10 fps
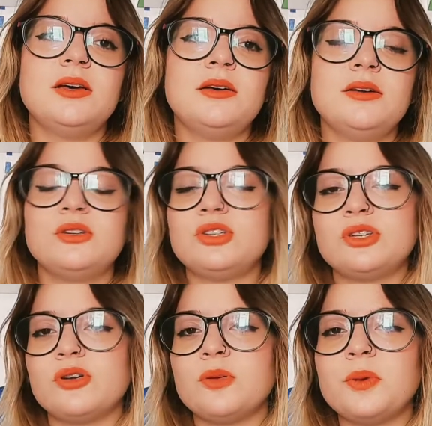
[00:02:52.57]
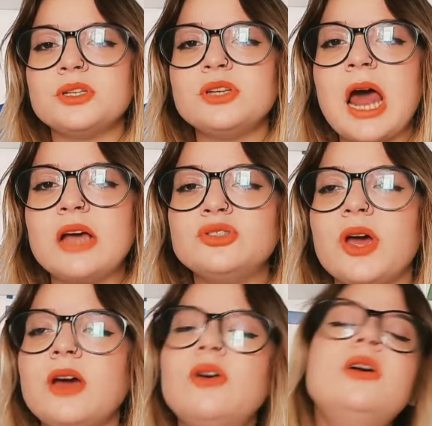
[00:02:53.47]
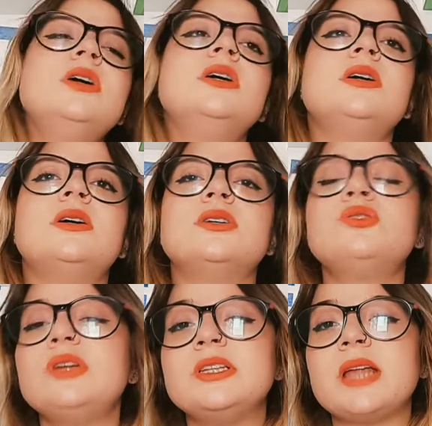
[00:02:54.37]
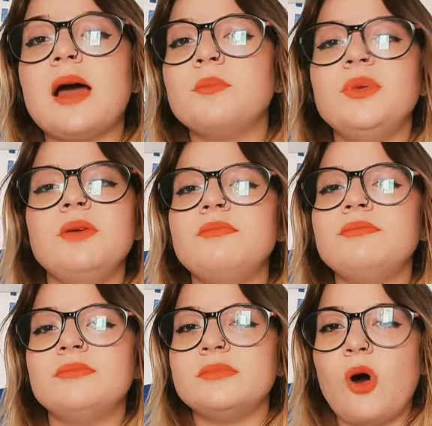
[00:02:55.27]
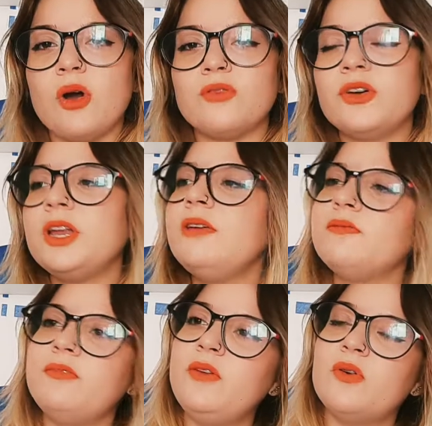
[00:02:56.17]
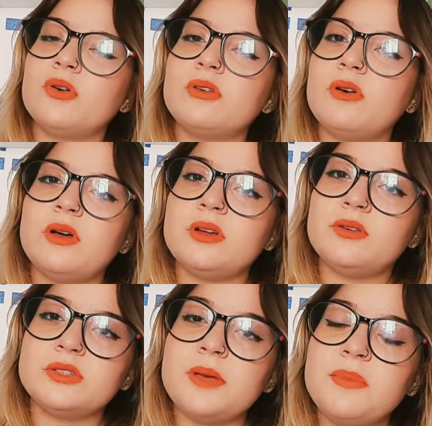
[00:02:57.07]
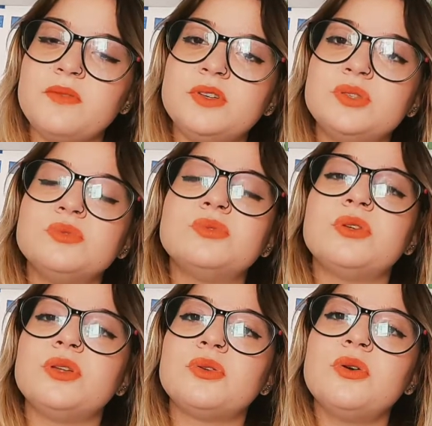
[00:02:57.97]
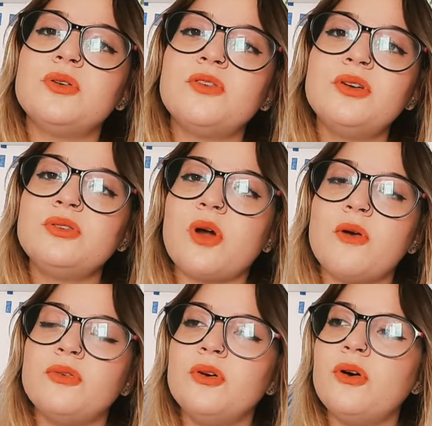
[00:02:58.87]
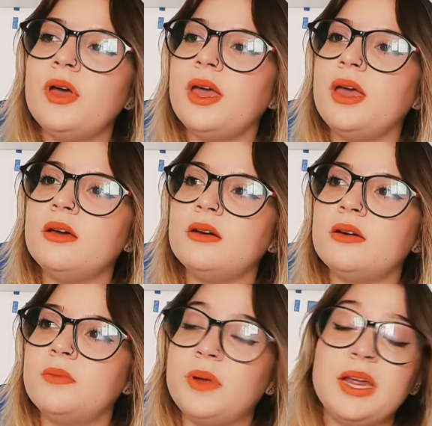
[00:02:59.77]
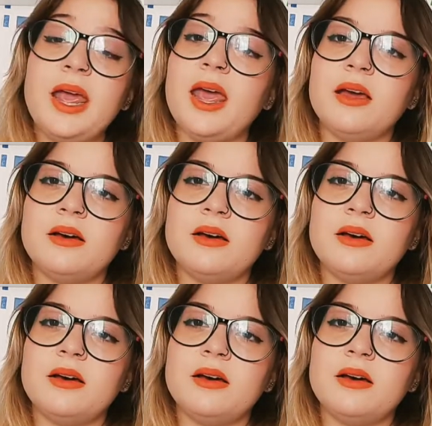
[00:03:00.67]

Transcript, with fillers: il nostro secondo personaggio, ecco, uh, sono entrambi mm, orfani, vivono, hanno sempre vissuto dentro l'orfanotrofio e perché